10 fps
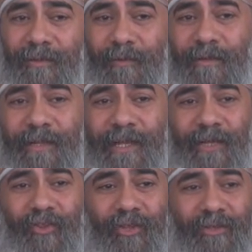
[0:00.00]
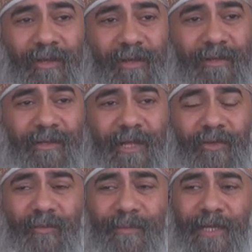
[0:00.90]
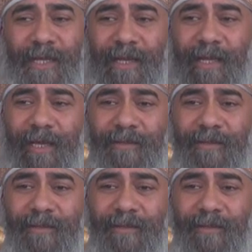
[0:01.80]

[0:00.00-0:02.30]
تبص تلاقي الشيطان لا يمكن ان